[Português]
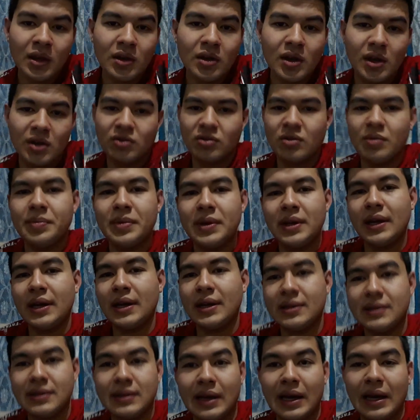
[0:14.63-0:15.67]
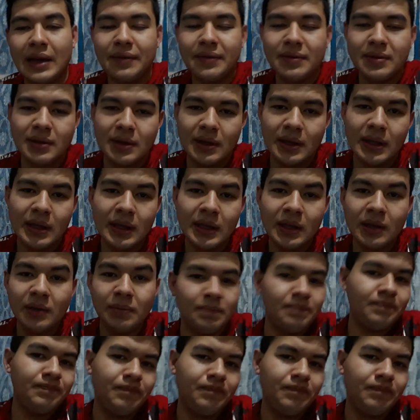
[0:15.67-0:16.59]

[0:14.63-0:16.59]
É sobre as lives aí,